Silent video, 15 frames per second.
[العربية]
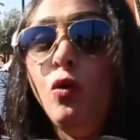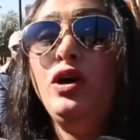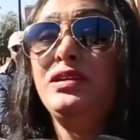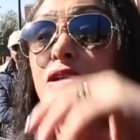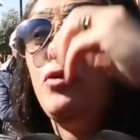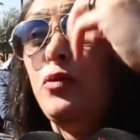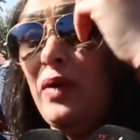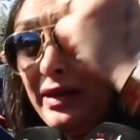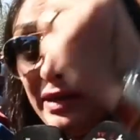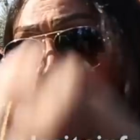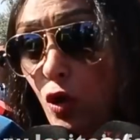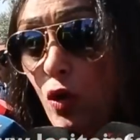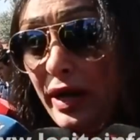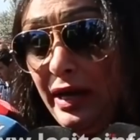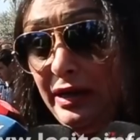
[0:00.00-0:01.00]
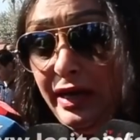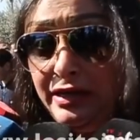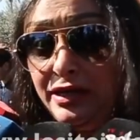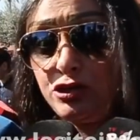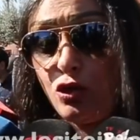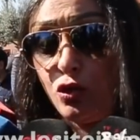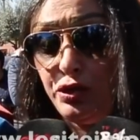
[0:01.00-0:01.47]
وحتى من بعض المواقع
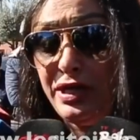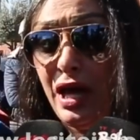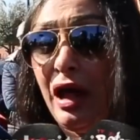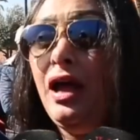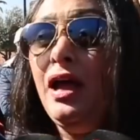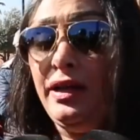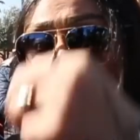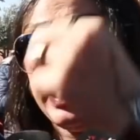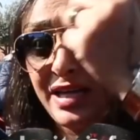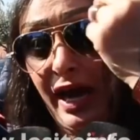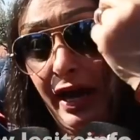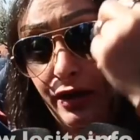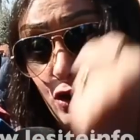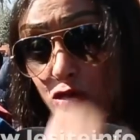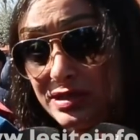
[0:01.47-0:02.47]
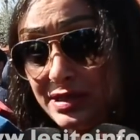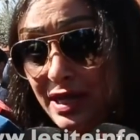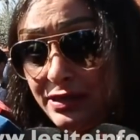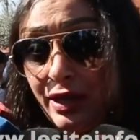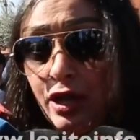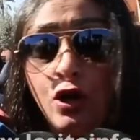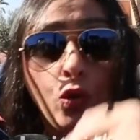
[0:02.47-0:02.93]
الالكترونيه يتحروا
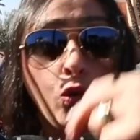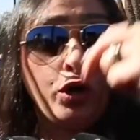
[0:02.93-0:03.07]
الصدق